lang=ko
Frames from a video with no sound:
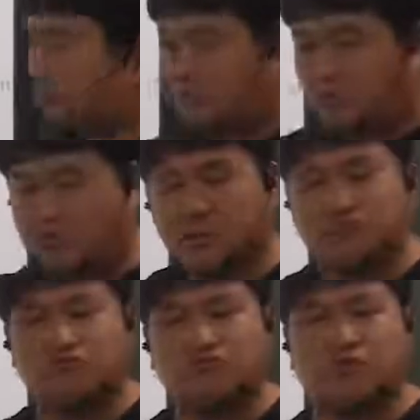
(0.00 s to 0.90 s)
어,
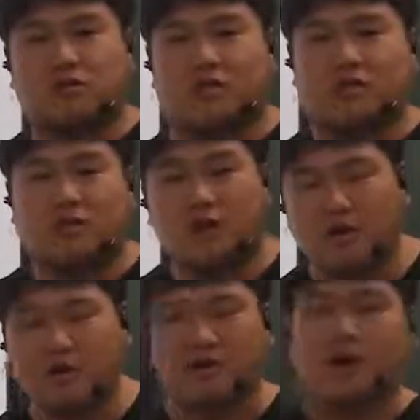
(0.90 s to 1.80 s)
친구가 되고 막
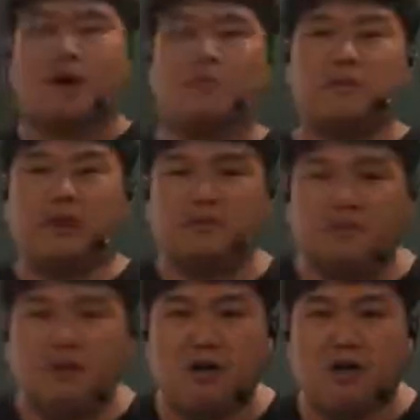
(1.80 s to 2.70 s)
와 함께 하는
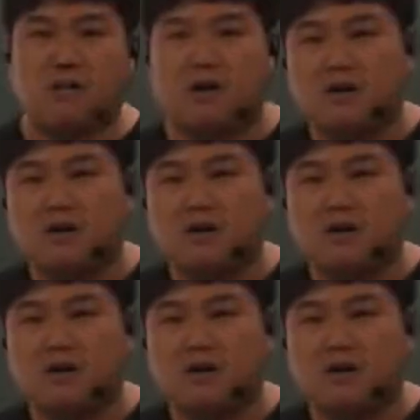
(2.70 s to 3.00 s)
거야 막